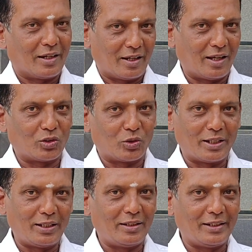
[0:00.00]
நான்
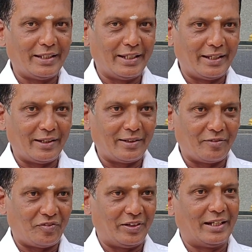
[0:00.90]
தொடர்ந்து இதே
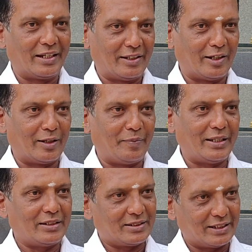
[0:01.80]
ஃபீல்டில் இருந்தாலுமே
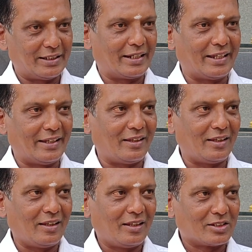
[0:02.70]
செஞ்சுருக்கேன்
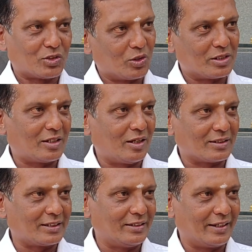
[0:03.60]
ஸ்டூடெண்ட்ஸுக்காக
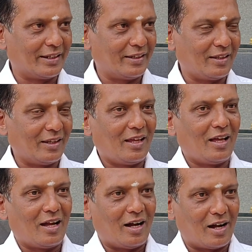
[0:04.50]
செஞ்சுருக்கேன்
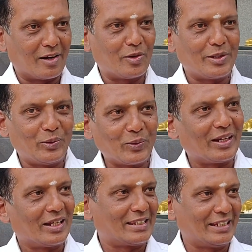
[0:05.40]
ஆனாலும் இன்னும்
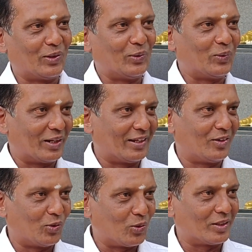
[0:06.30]
நல்லா செய்யணுங்கிற
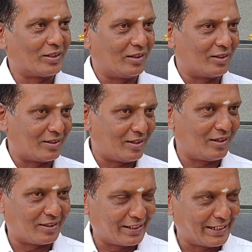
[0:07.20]
நோக்கத்துக்கு நான்
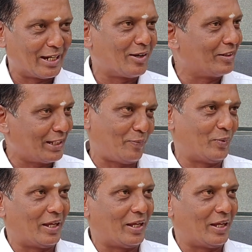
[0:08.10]
அந்த எண்ணம் வந்து இப்போ